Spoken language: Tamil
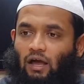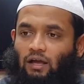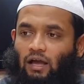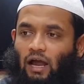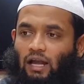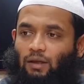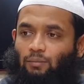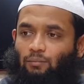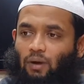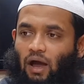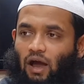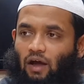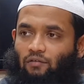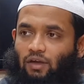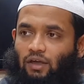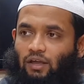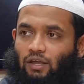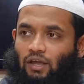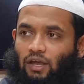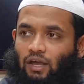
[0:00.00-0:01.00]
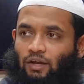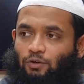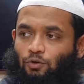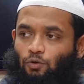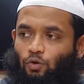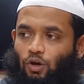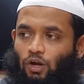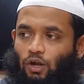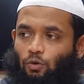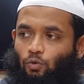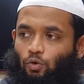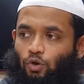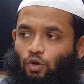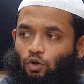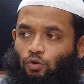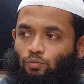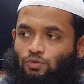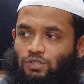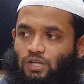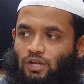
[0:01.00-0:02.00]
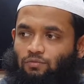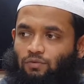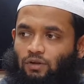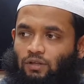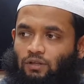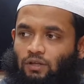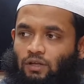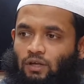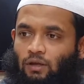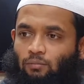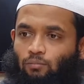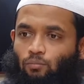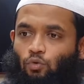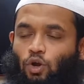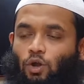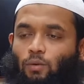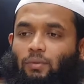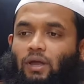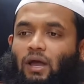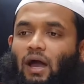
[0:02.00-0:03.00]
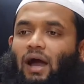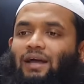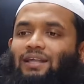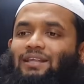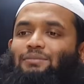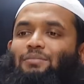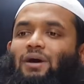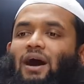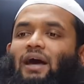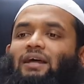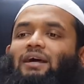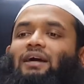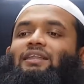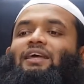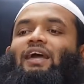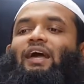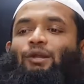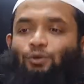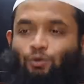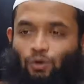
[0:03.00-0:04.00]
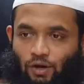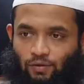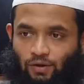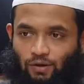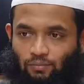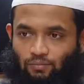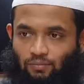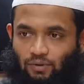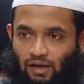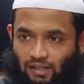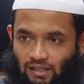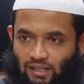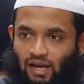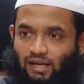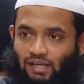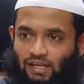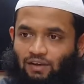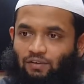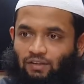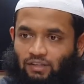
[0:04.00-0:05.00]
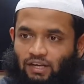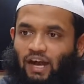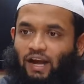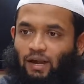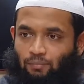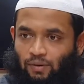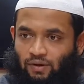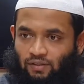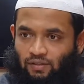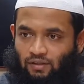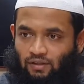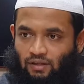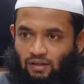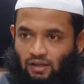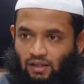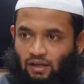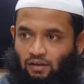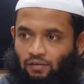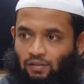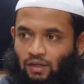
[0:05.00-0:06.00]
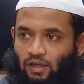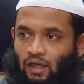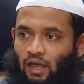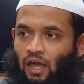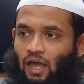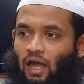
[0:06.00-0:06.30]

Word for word: களிமாவை ஏற்றுக்கொள்ளக்கூடிய ஒரு முஸ்லீம் வந்து முழுமையாக இந்த மார்க்கத்தை ஏற்றுக்கொள்ளவில்லை அதுதான் நீங்கள் வந்து நாடப்படுது அதாவது